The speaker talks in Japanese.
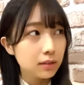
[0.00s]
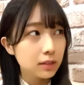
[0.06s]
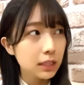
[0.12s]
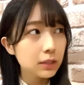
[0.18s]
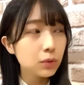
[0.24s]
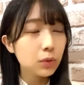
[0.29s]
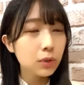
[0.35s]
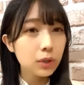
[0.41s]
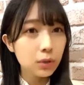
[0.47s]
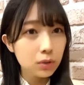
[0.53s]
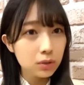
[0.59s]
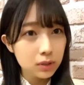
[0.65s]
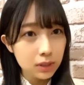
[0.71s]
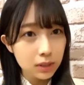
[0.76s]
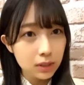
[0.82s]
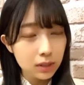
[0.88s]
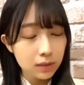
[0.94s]
結構いろ
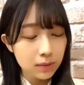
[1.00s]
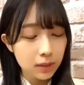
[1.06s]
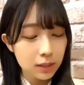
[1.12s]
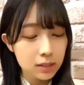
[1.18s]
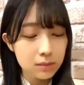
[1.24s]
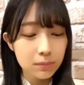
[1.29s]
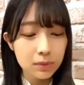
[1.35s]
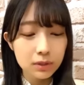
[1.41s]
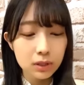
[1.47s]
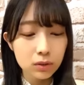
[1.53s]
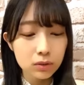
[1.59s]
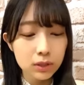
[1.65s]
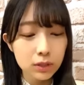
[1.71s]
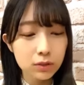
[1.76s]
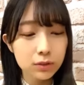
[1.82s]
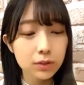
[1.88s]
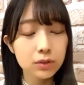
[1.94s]
んな初めて
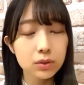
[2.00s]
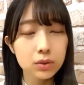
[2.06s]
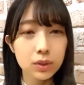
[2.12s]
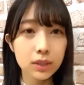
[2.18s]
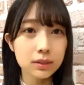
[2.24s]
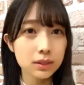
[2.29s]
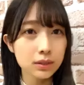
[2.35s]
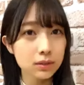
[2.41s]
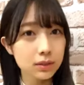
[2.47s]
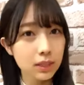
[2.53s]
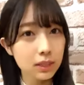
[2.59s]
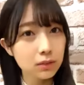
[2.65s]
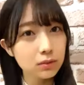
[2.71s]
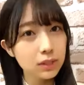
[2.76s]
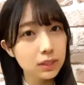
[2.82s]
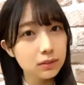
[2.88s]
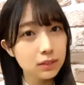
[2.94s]
歌う曲とかたくさ
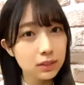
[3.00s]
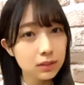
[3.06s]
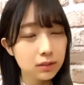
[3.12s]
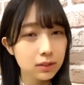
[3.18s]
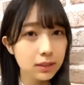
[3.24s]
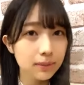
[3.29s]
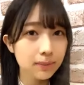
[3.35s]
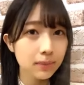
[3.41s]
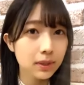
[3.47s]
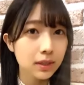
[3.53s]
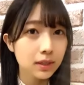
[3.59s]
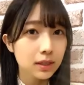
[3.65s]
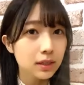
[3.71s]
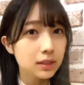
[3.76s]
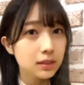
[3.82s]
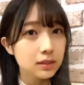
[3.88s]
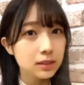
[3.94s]
ん歌ったので
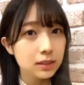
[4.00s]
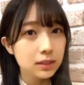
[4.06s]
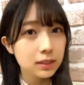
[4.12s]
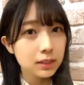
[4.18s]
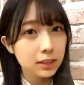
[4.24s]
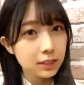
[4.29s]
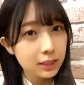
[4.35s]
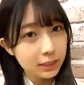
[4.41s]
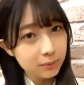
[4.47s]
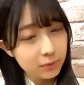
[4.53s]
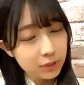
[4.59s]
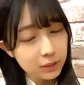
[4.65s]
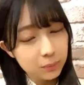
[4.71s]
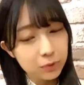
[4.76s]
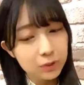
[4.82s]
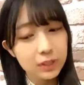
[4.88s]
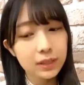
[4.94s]
是非
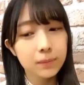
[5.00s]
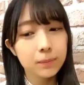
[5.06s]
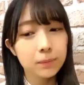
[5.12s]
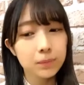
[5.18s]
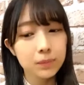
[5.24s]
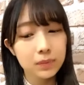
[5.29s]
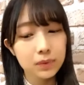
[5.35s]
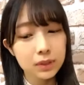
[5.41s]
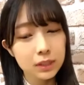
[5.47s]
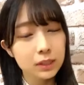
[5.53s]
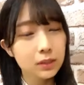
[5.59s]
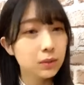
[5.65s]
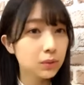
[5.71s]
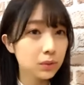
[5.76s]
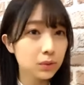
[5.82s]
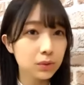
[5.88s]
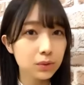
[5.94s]
DMM で昨
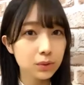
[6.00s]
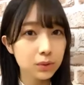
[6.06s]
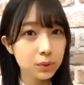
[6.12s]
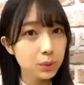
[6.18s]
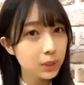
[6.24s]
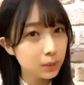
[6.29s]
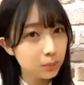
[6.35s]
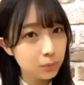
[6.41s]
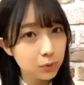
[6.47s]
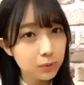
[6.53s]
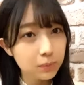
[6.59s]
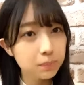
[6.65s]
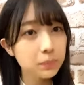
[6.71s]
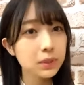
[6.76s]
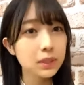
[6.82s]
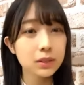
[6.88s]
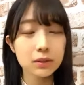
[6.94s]
日の公演も
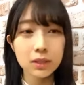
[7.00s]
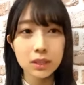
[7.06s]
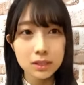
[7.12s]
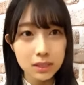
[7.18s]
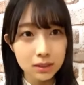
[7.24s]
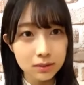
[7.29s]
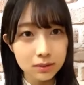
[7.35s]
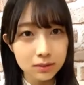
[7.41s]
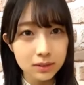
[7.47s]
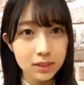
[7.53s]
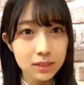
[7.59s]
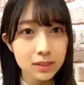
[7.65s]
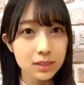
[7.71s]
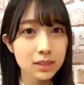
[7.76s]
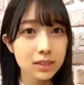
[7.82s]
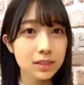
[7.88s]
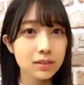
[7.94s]
見てくださると嬉
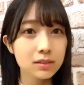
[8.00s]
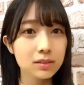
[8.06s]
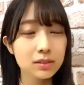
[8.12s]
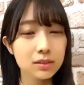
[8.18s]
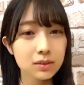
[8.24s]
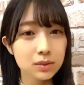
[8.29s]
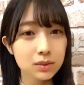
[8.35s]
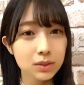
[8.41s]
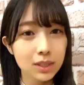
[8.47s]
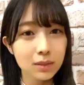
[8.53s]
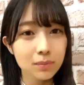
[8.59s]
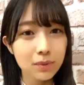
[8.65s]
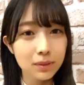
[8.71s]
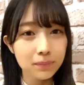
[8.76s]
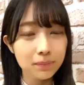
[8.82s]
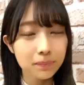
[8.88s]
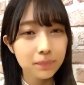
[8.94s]
しいですそういえ
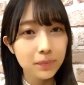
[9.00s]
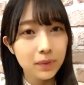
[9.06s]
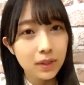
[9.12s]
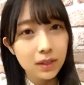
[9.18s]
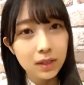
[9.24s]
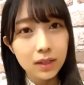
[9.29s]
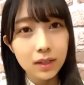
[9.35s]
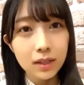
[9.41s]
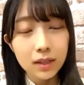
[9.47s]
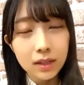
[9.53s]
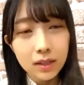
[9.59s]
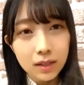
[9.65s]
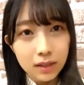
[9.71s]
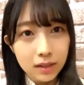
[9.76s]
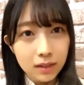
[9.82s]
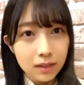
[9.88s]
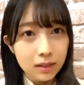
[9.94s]
ば
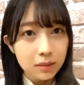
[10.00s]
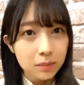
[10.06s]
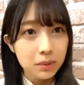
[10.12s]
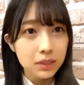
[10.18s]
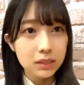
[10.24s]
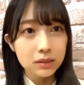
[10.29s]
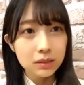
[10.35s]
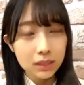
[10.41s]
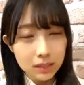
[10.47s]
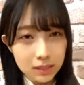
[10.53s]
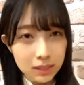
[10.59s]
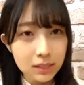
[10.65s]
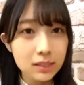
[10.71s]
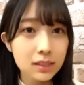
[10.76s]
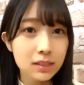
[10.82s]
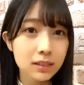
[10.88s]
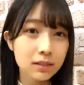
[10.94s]
見てくださ
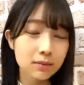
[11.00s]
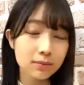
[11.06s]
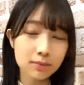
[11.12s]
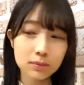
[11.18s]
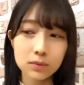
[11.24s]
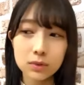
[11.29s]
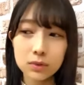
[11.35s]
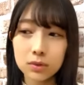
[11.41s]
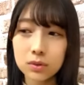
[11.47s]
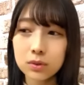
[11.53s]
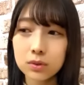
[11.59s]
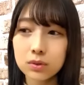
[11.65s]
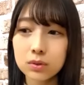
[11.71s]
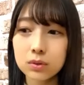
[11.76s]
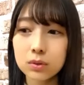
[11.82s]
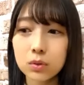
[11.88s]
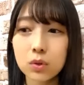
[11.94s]
い是非そう
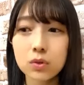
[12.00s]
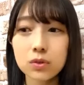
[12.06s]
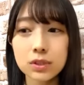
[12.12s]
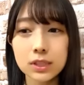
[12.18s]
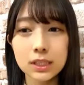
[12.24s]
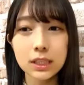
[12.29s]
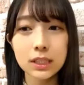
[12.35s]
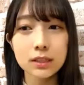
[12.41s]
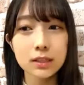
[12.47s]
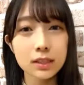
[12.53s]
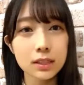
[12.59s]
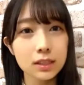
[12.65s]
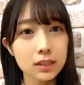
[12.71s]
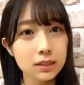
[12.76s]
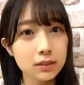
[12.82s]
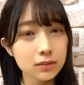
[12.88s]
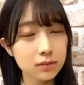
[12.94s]
ちょっと告知がで
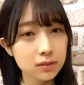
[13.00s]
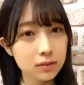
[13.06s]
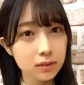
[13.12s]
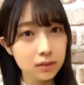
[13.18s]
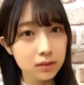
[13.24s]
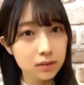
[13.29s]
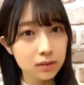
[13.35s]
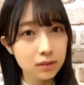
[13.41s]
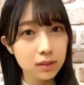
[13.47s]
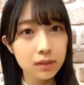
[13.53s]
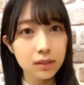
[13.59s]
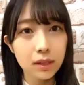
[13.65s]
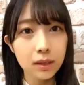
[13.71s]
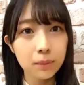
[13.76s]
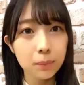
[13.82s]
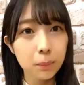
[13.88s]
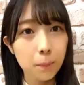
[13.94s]
きなくって
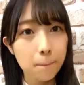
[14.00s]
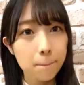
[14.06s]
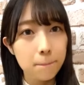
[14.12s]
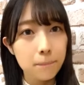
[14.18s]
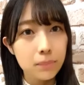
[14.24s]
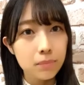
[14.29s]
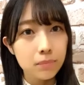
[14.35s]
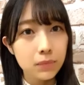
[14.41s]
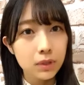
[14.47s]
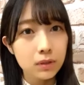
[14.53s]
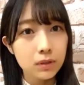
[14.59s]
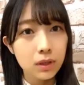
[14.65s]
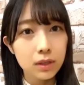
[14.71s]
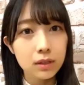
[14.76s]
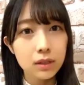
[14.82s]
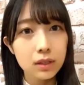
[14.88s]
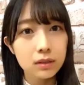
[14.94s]
ね
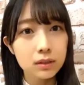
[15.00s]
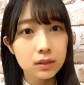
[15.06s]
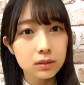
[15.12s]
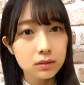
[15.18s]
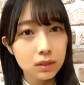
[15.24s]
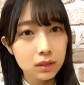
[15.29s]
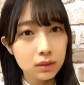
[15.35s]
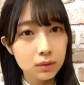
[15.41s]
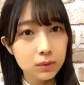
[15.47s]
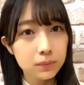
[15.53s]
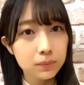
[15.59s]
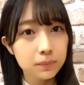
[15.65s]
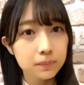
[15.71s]
あれなんですけど